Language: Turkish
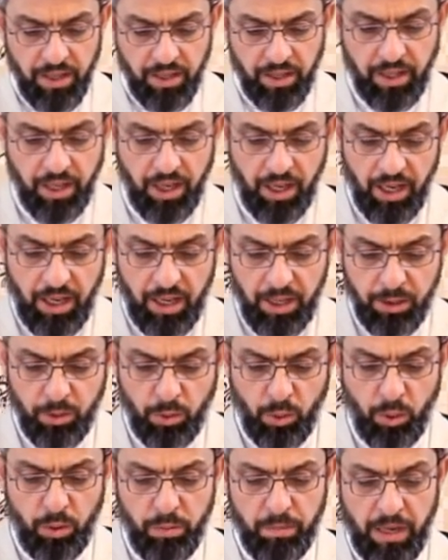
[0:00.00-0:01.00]

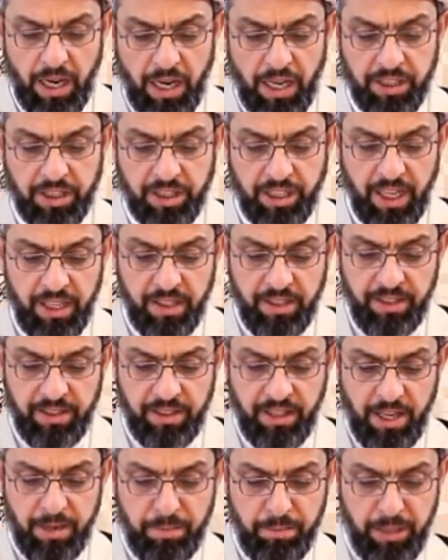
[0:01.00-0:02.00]
Kanuhum
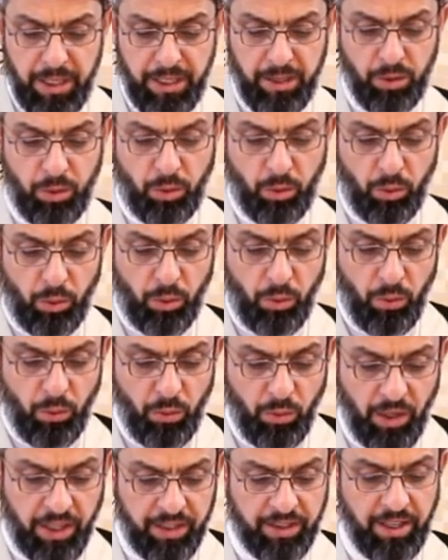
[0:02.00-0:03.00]
eşhedde min
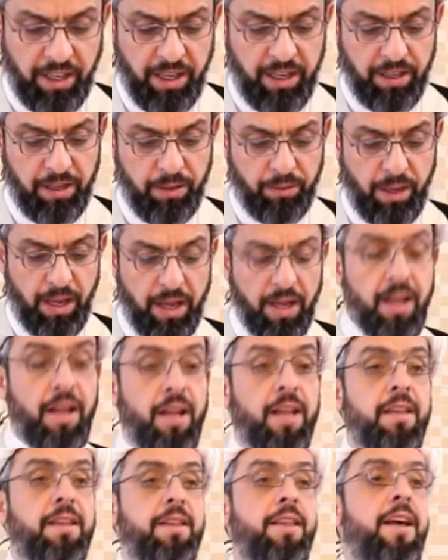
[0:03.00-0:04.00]
kuvveten ve
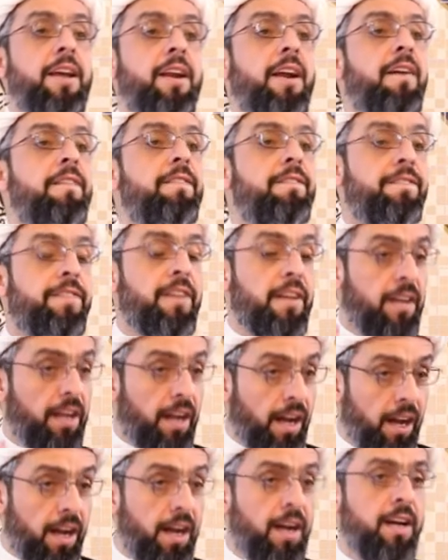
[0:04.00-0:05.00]
atharan fil
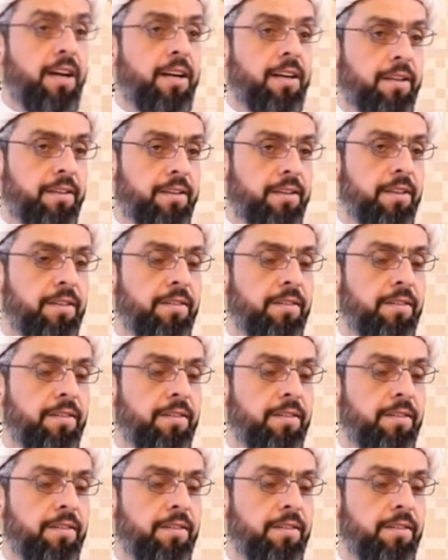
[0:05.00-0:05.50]
ard.